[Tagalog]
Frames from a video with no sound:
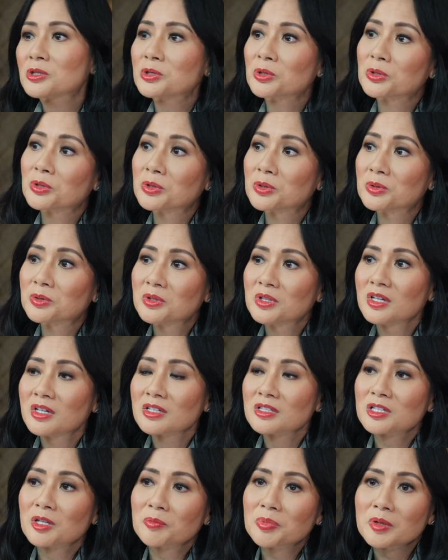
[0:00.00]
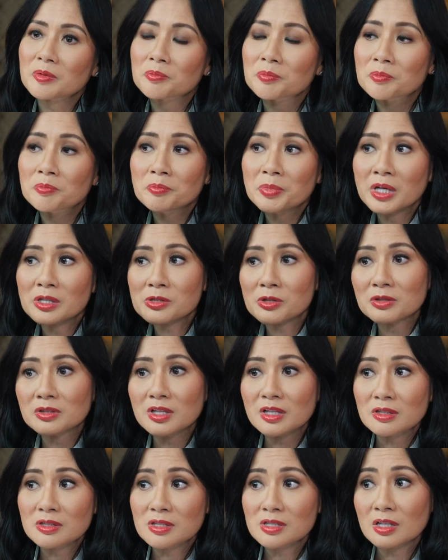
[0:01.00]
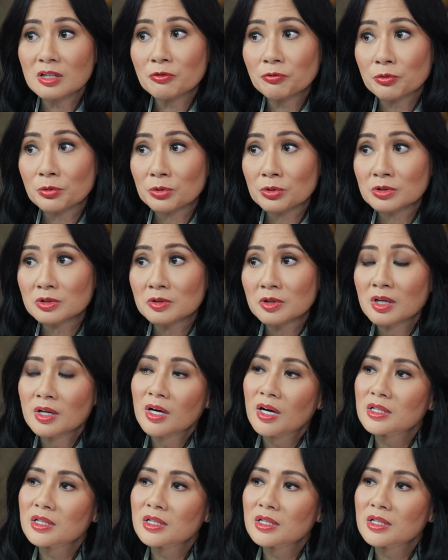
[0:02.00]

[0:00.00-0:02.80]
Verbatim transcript: So, syempre, based on that seafood,